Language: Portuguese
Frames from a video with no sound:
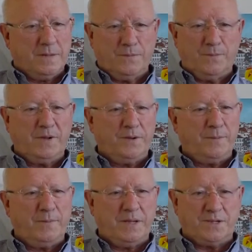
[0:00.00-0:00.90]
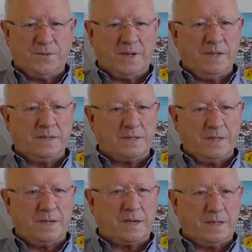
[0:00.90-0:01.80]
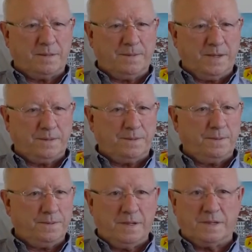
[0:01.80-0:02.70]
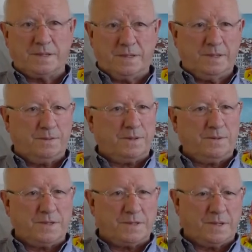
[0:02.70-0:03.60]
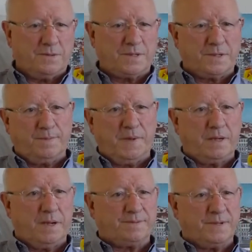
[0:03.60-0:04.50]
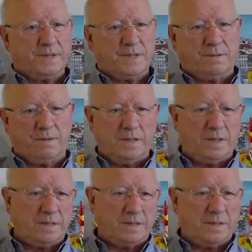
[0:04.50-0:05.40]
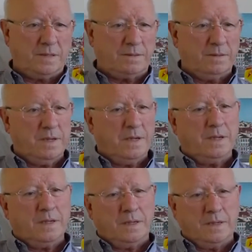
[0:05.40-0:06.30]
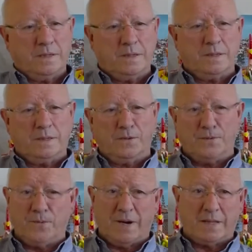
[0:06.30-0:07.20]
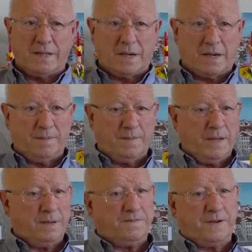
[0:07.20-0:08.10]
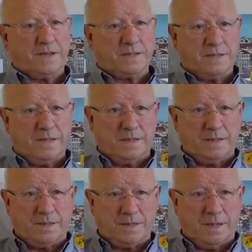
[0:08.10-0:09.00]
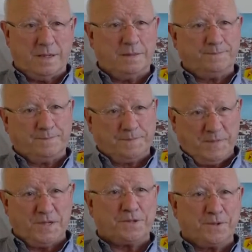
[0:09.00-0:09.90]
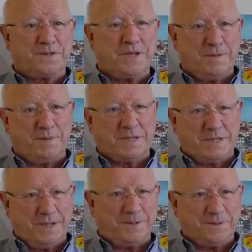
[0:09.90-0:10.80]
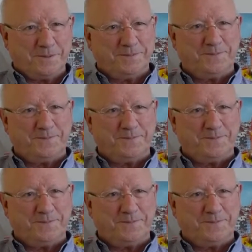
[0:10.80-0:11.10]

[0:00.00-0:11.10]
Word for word: O meu nome é Joaquim Senra de Brito, nascido a 2 de agosto de 1945, uh, eh, no lugar da Ribeira, freguesia de Lijó, deste Conselho de Barcelos.